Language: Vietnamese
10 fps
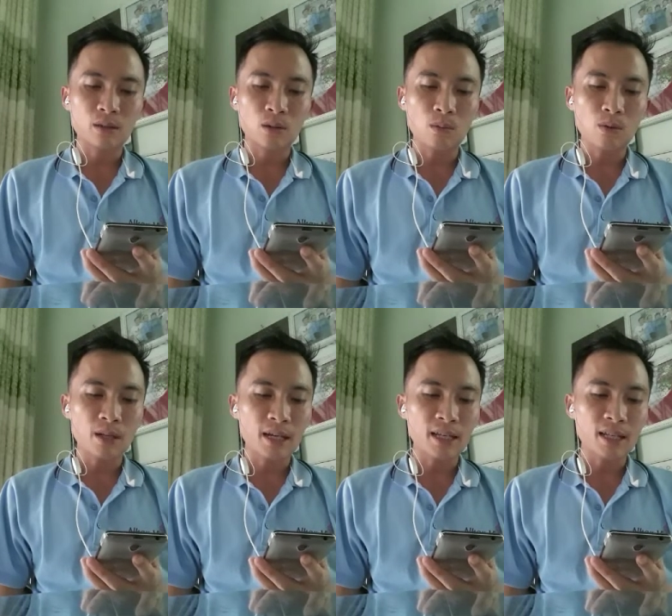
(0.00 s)
cũng có
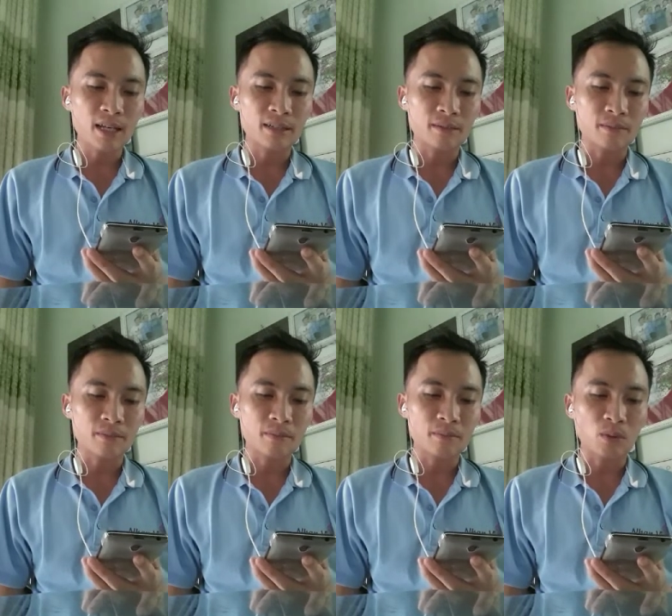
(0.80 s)
thể trở thành
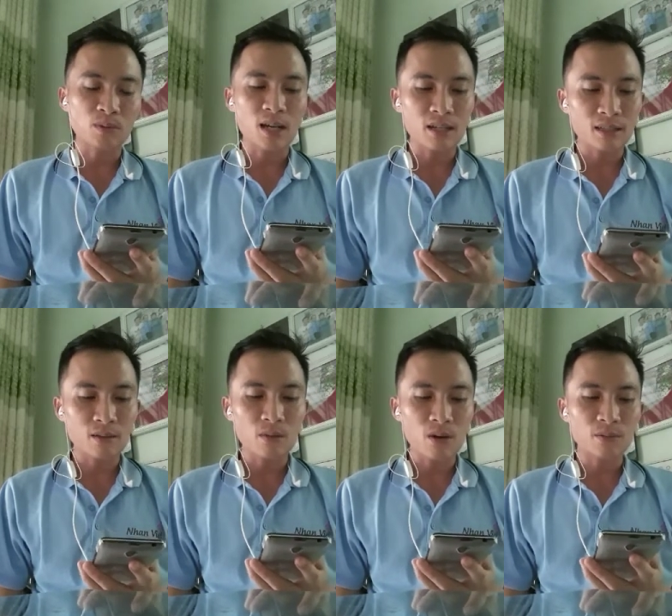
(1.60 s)
một thế lực
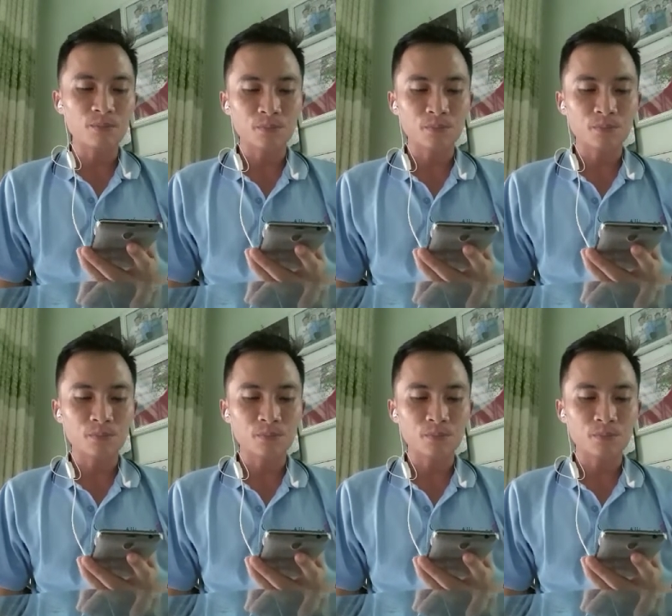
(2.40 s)
chống đối.